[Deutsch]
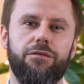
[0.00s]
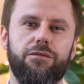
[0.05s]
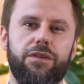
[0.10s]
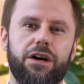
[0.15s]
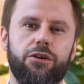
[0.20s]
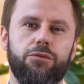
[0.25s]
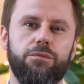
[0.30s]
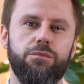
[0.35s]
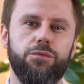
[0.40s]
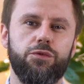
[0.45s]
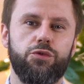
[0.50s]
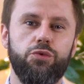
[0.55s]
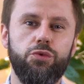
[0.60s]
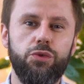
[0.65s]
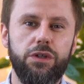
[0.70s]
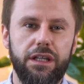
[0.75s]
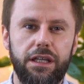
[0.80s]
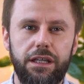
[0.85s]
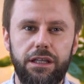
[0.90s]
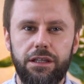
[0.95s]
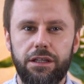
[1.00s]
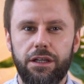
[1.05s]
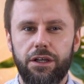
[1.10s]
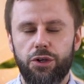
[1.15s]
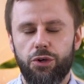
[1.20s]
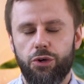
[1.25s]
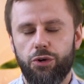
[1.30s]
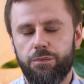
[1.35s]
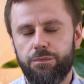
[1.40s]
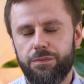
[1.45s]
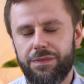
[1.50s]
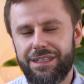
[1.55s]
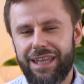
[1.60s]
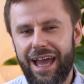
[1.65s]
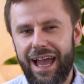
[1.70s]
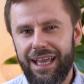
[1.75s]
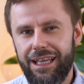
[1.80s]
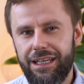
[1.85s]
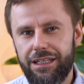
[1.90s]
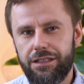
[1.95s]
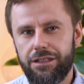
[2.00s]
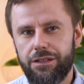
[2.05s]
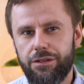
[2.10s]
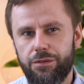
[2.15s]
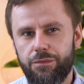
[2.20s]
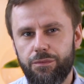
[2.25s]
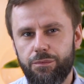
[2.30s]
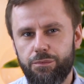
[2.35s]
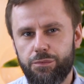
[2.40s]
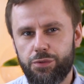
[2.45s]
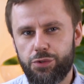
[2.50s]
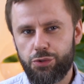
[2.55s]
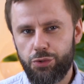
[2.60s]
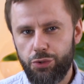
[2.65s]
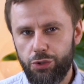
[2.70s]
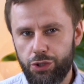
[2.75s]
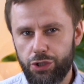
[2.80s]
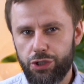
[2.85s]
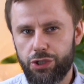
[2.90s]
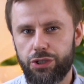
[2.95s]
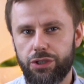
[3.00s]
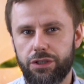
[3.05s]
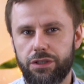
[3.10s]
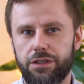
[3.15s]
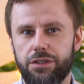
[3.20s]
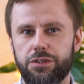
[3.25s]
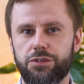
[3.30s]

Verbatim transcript: warum du dich um deine psychische